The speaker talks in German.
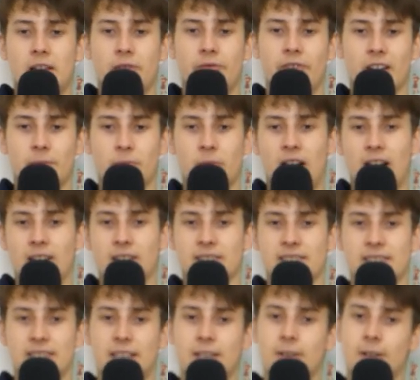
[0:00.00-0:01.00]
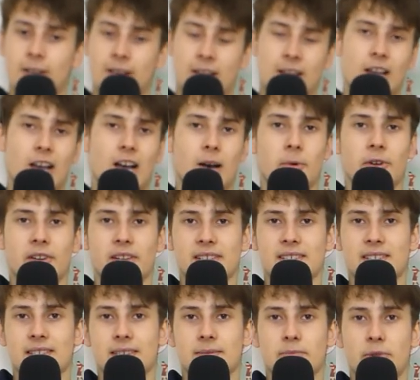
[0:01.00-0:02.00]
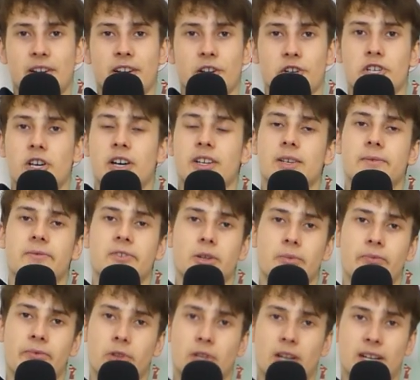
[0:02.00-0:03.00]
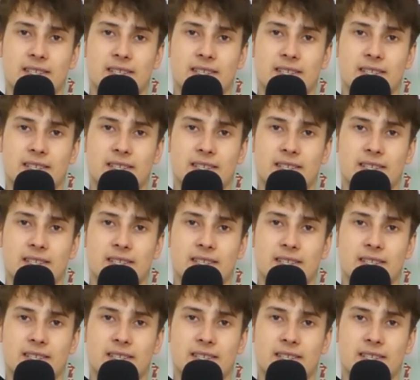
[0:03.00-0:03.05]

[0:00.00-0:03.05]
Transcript: Wird man alles sehen. Aber das ist mal der Startelf-Tipp für den